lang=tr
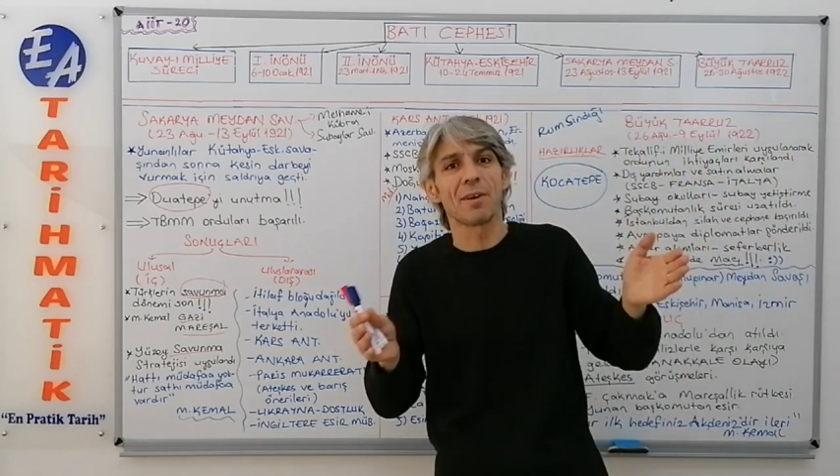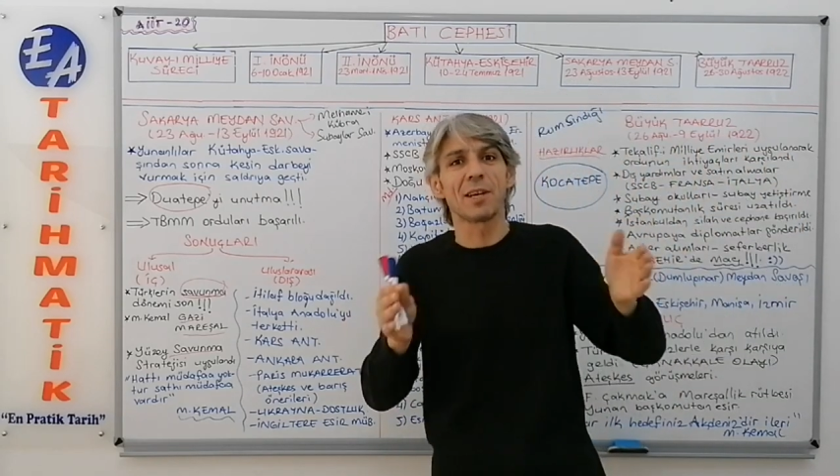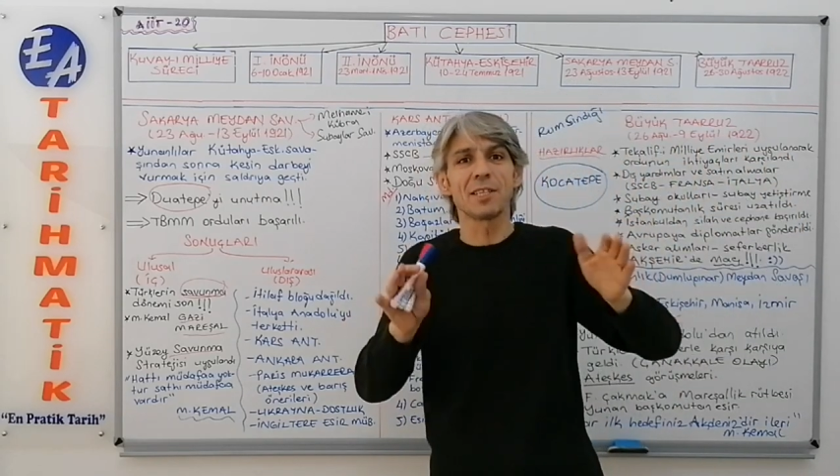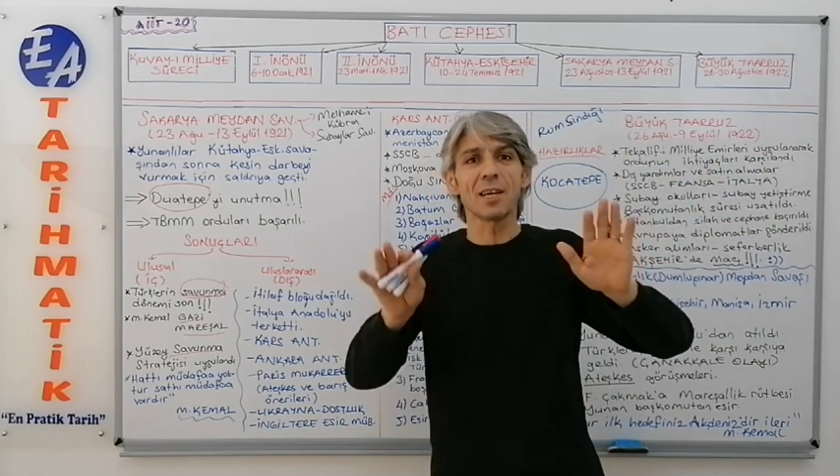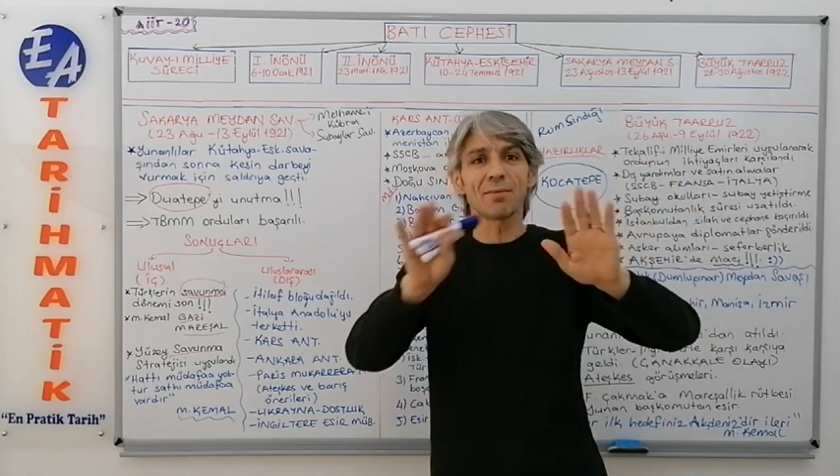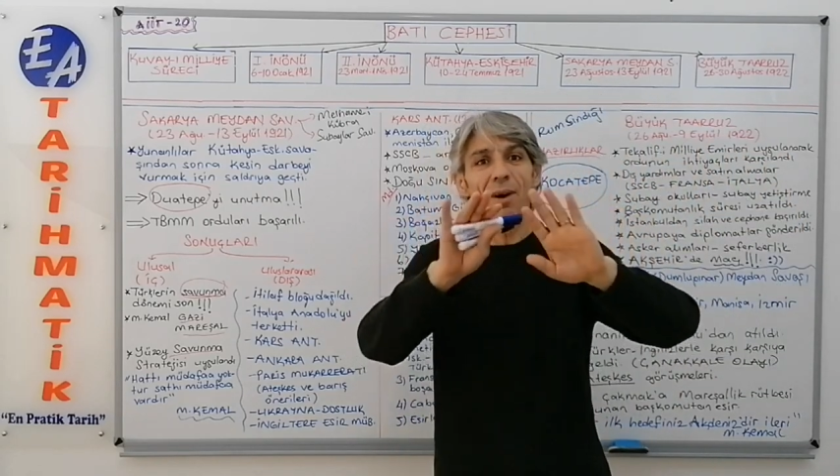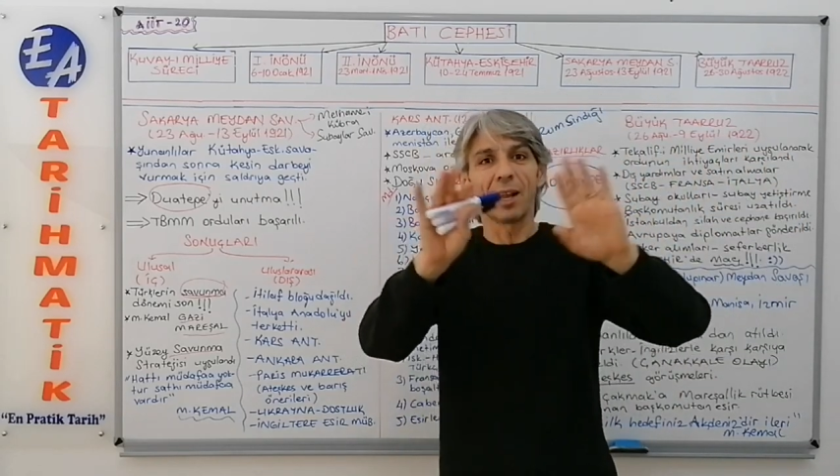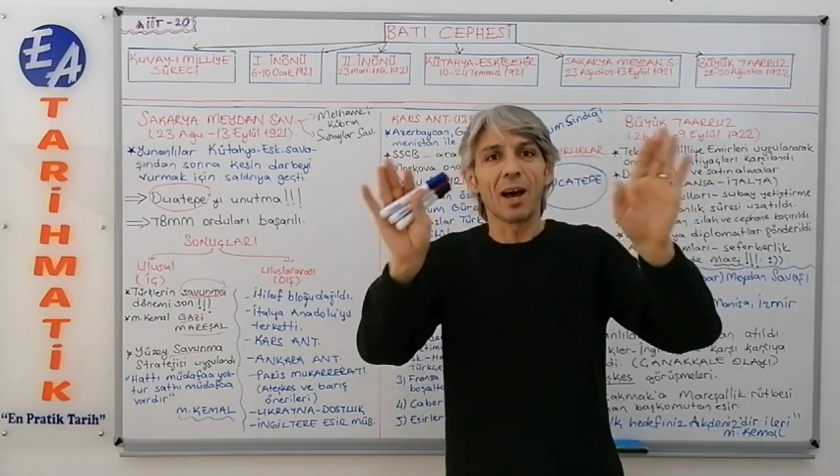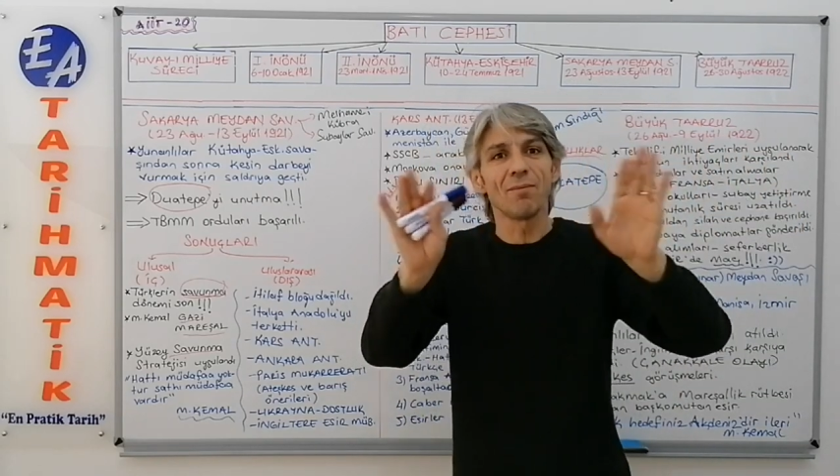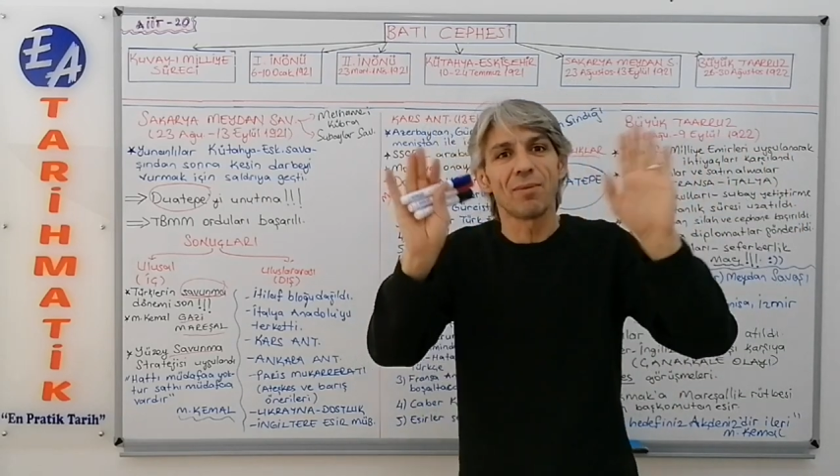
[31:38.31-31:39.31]
verecek
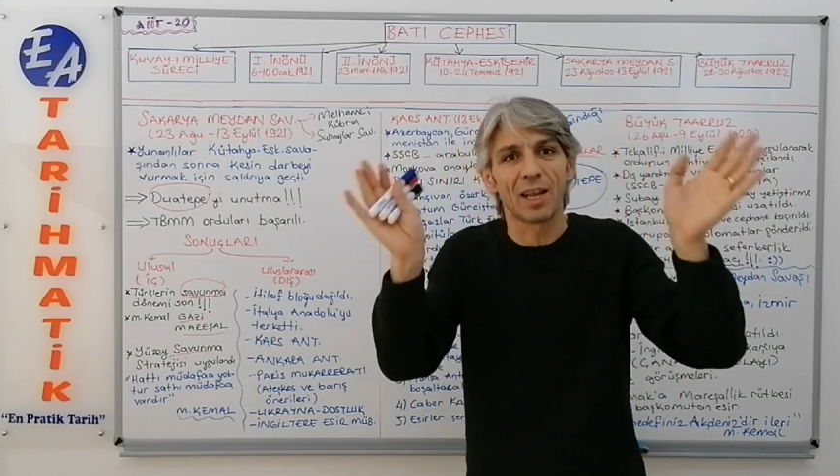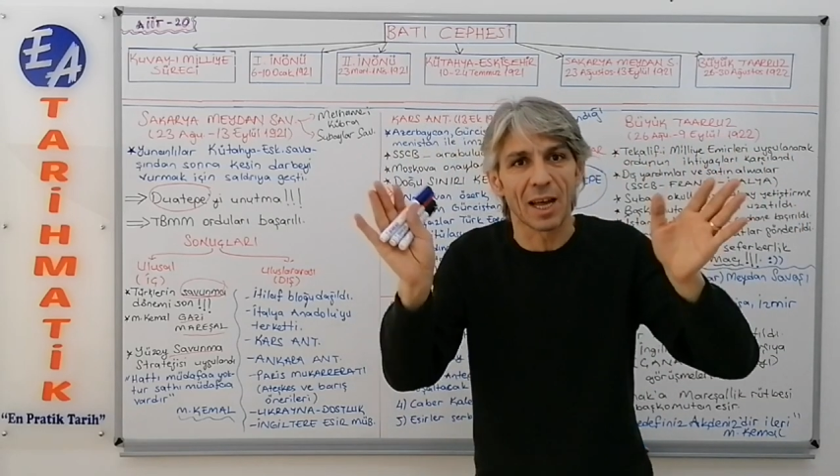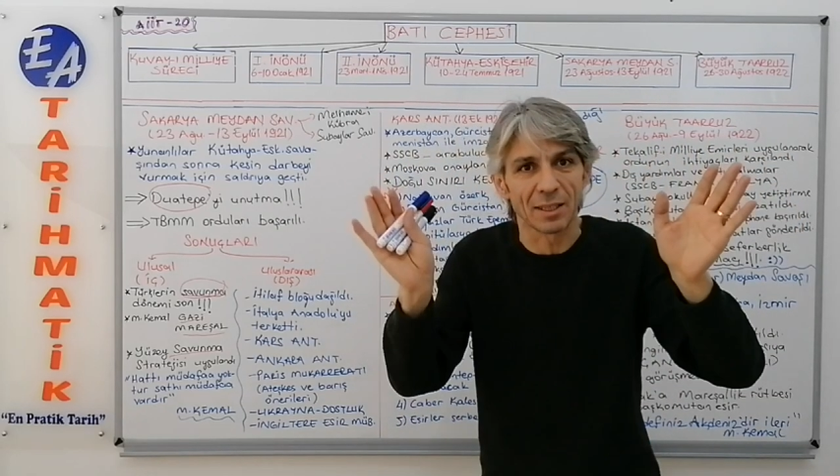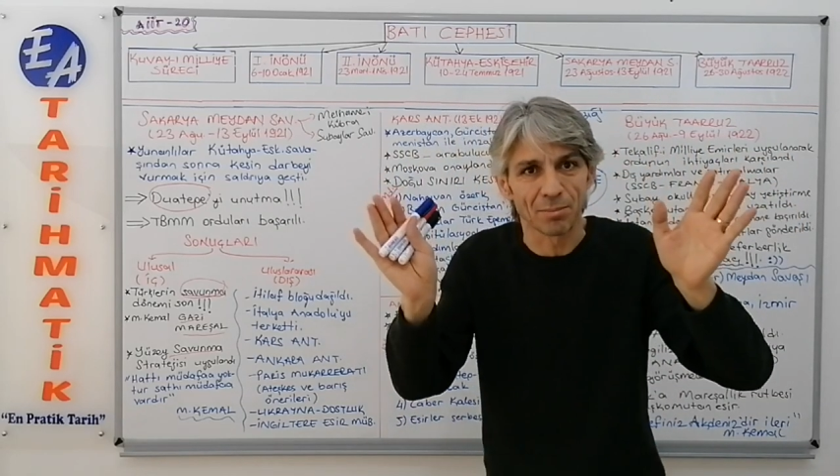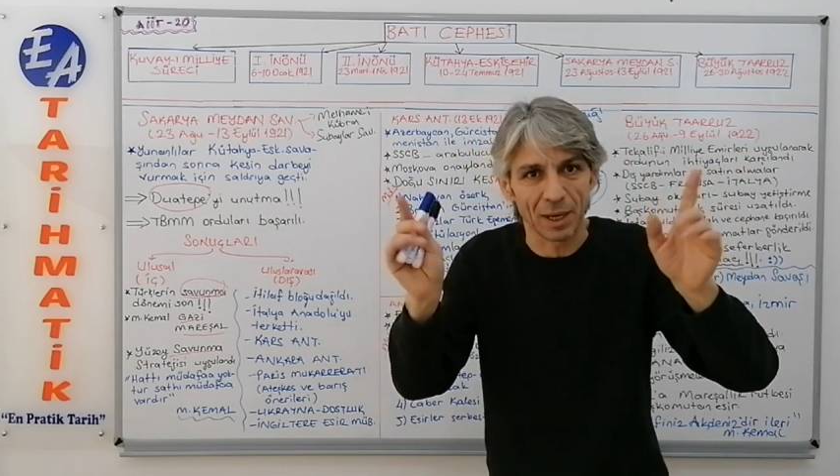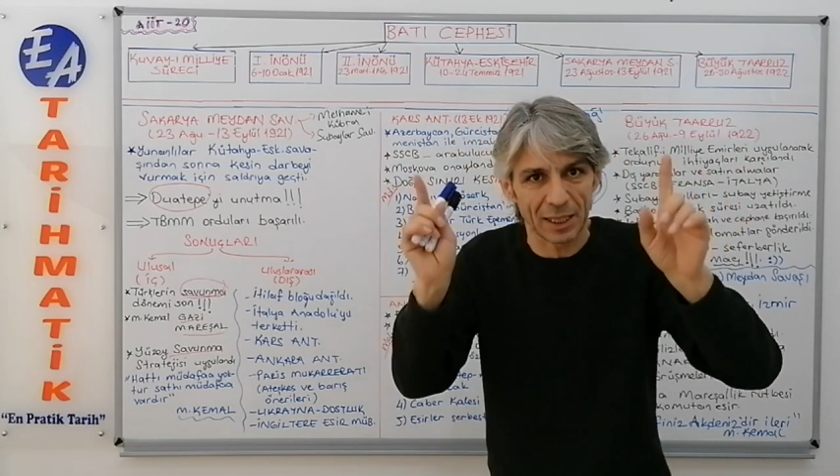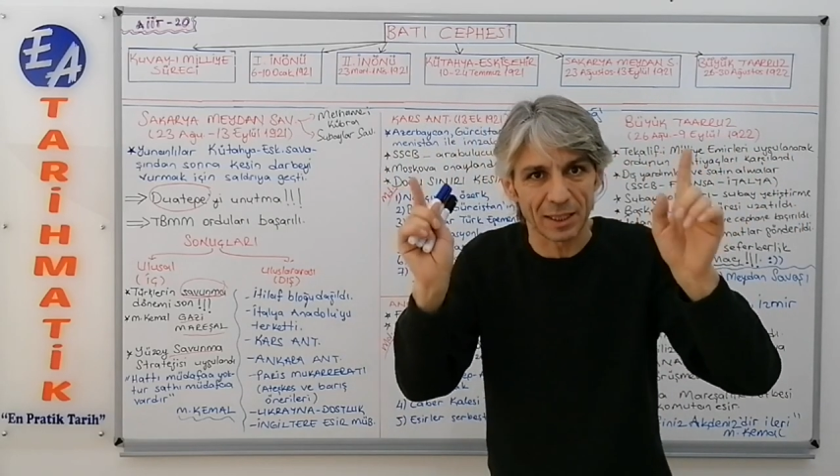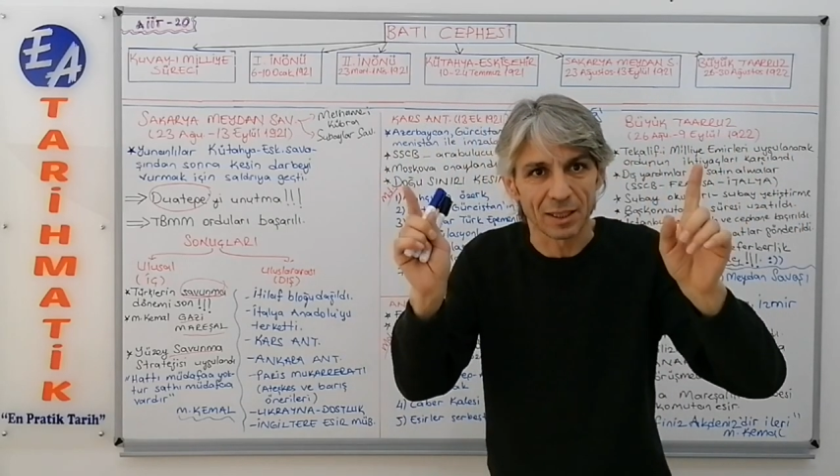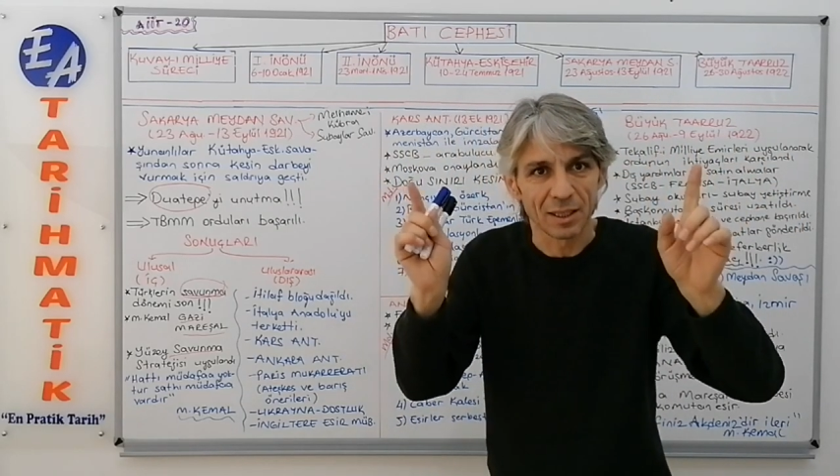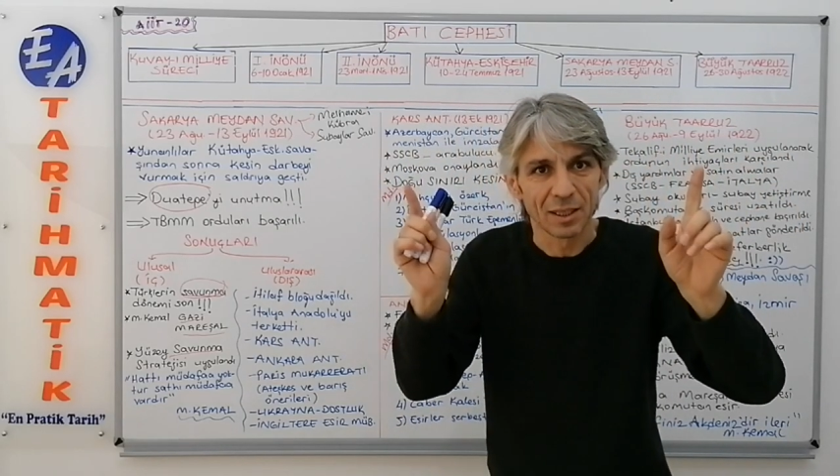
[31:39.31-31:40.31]
falan falan. Bakın.